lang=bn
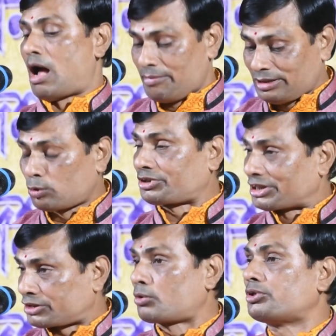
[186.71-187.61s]
আমি তো
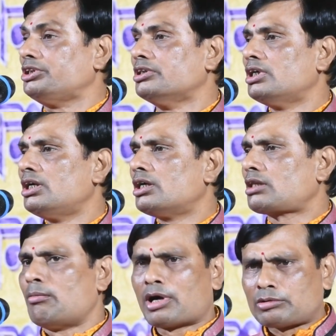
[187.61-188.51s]
টেস্ট করি
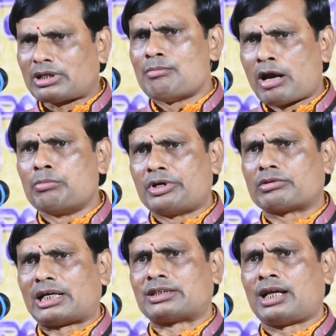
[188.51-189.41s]
আমার আমারও তো একটা
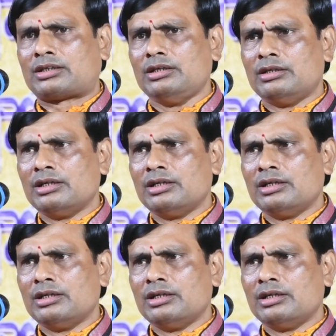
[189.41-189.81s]
মানবিকতা আছে নাকি